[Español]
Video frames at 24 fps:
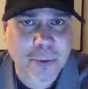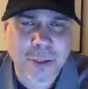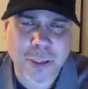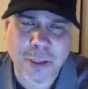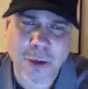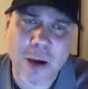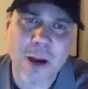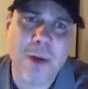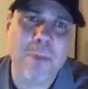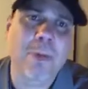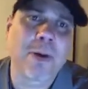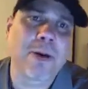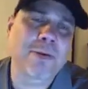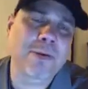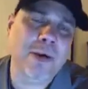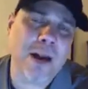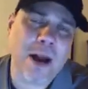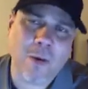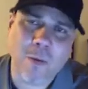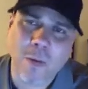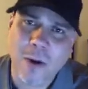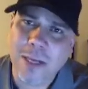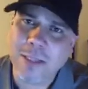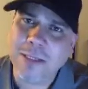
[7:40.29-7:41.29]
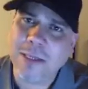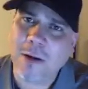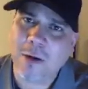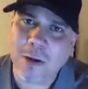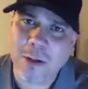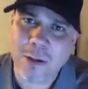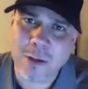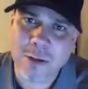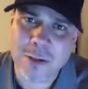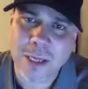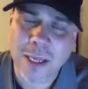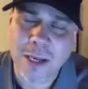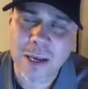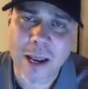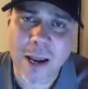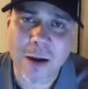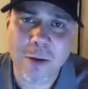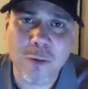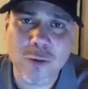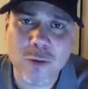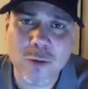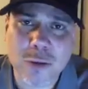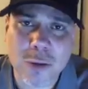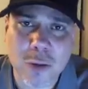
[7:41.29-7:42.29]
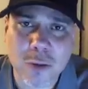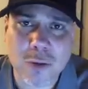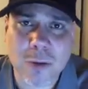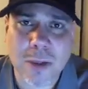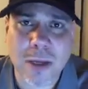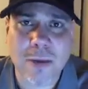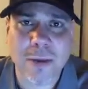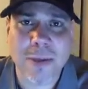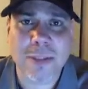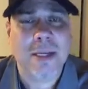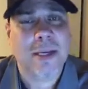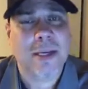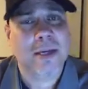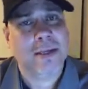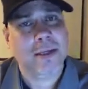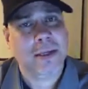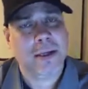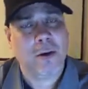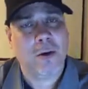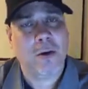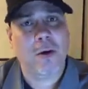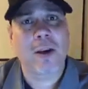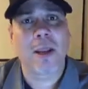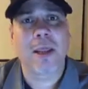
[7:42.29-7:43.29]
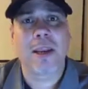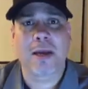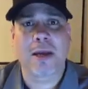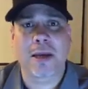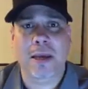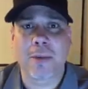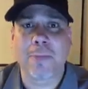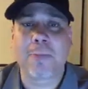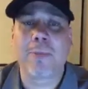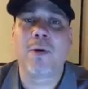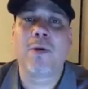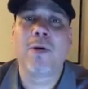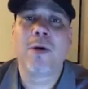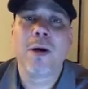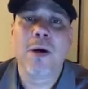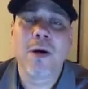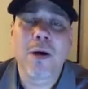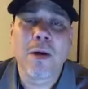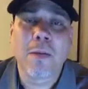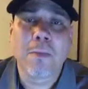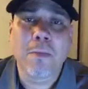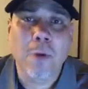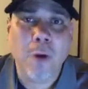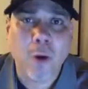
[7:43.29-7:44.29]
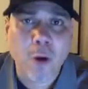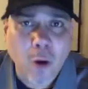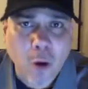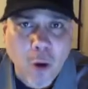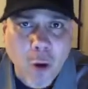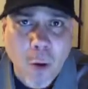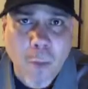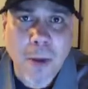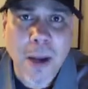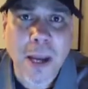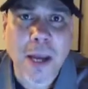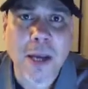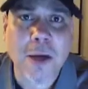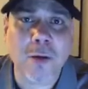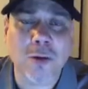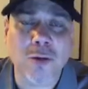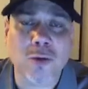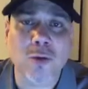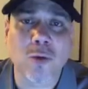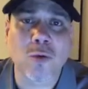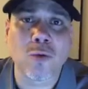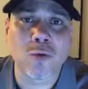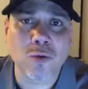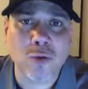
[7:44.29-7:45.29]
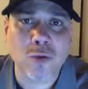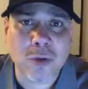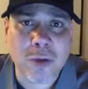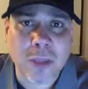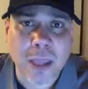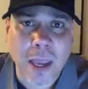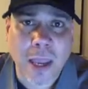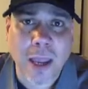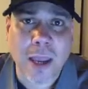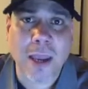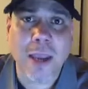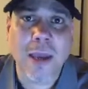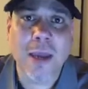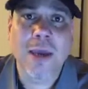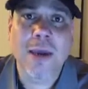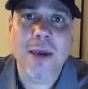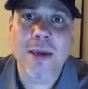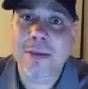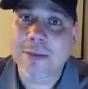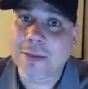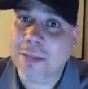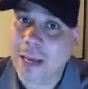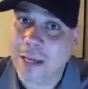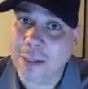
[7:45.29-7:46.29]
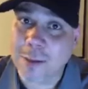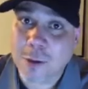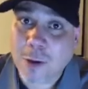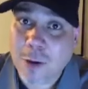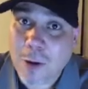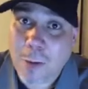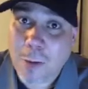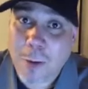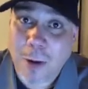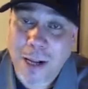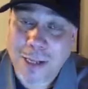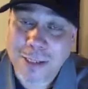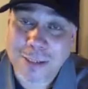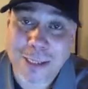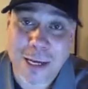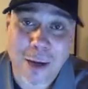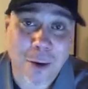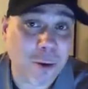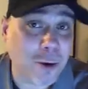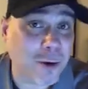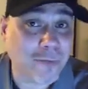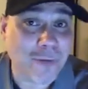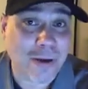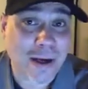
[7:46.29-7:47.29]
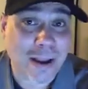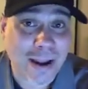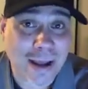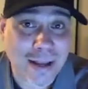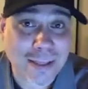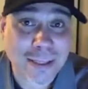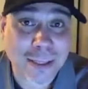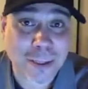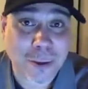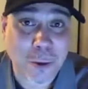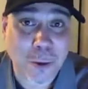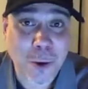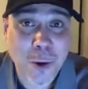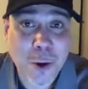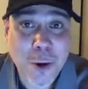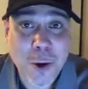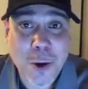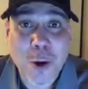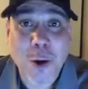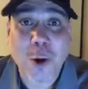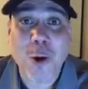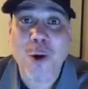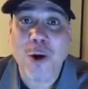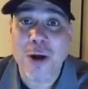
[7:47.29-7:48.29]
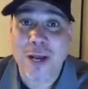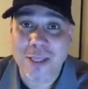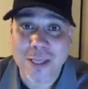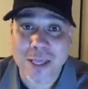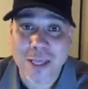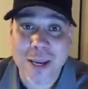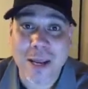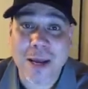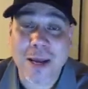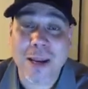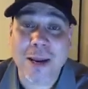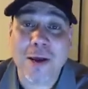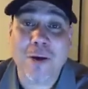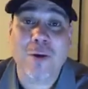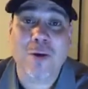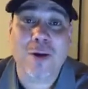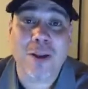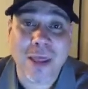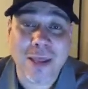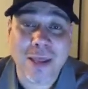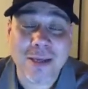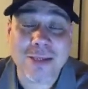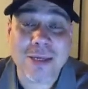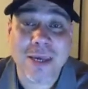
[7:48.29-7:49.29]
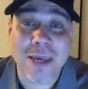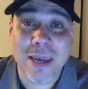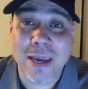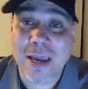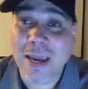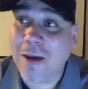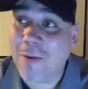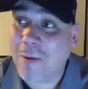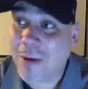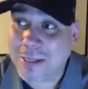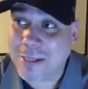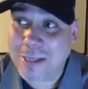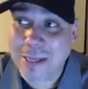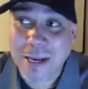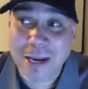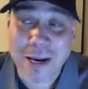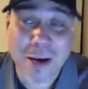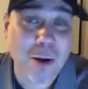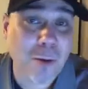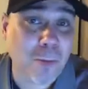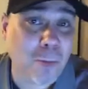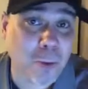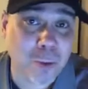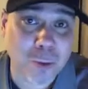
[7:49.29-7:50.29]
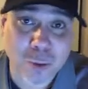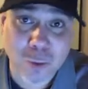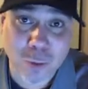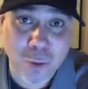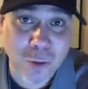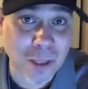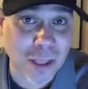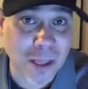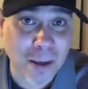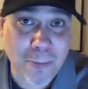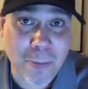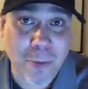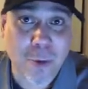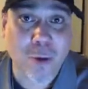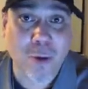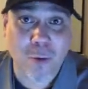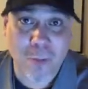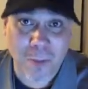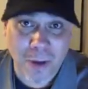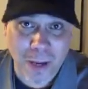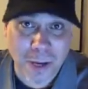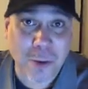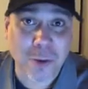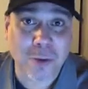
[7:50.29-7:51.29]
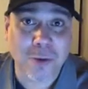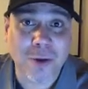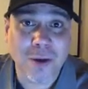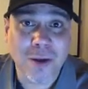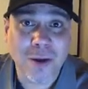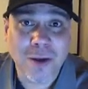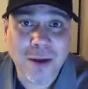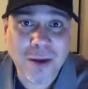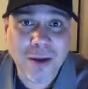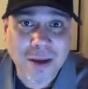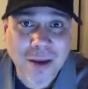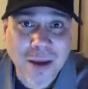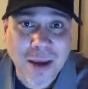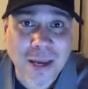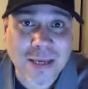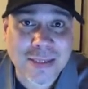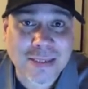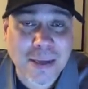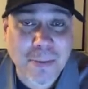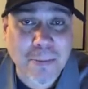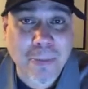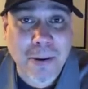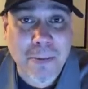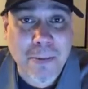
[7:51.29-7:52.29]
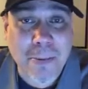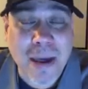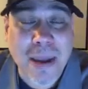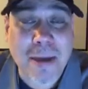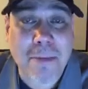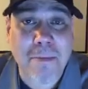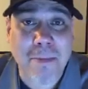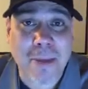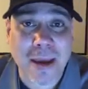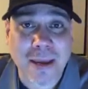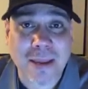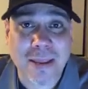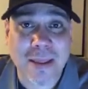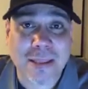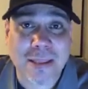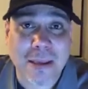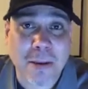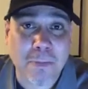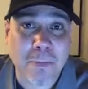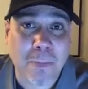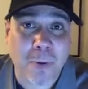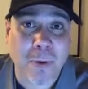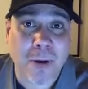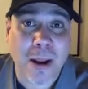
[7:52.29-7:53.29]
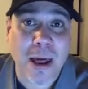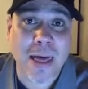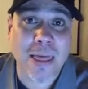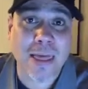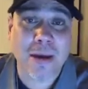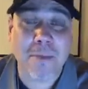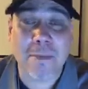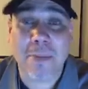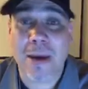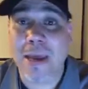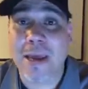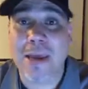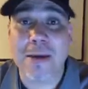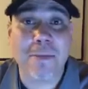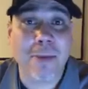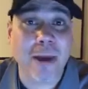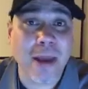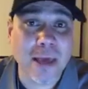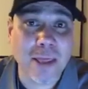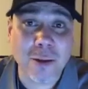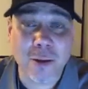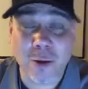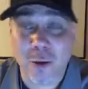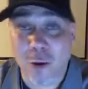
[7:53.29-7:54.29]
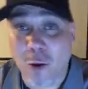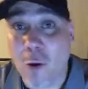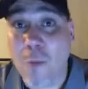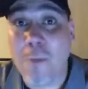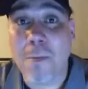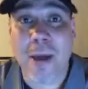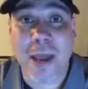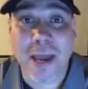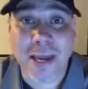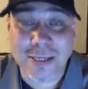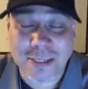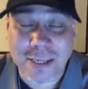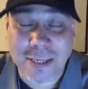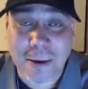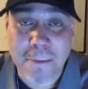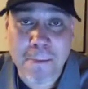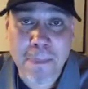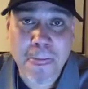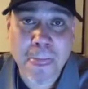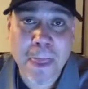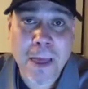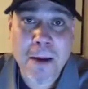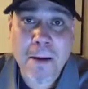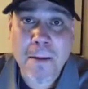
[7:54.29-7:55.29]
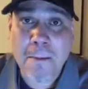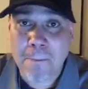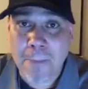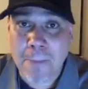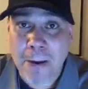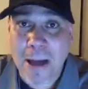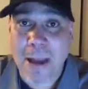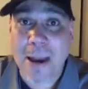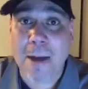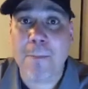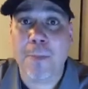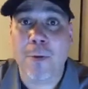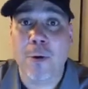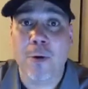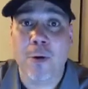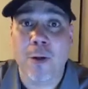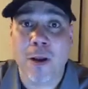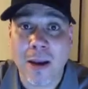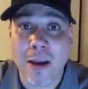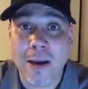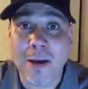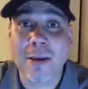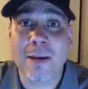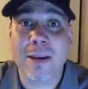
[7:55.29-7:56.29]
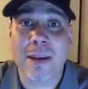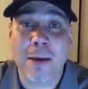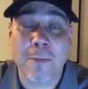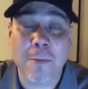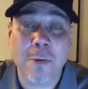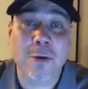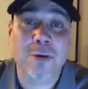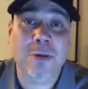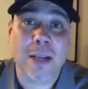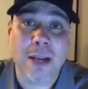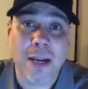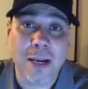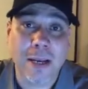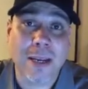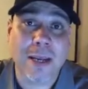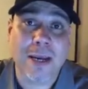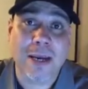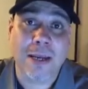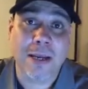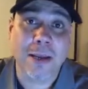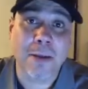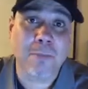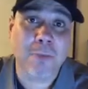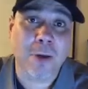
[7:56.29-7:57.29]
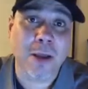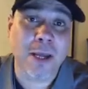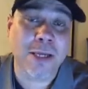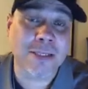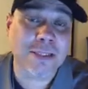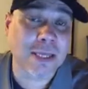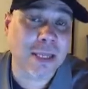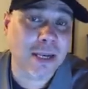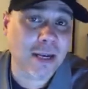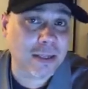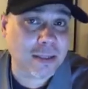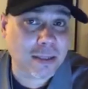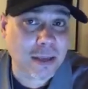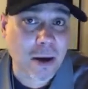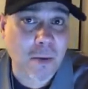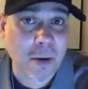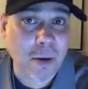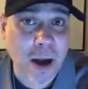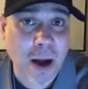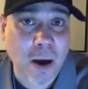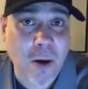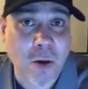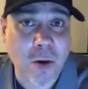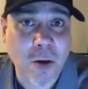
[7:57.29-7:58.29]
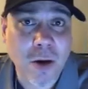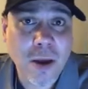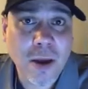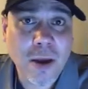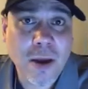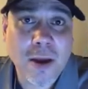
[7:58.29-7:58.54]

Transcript: Señores, pues acuérdese, cuando se le anuncia usted va a ser el cerrador del equipo, por lo menos usted, tanto como lanzador y fanático, lo que tiene que recordarse es que va a tener la oportunidad, por lo menos, ese primer mes de temporada, mes y medio, dos meses, para poder demostrarle que él puede hacer el trabajo.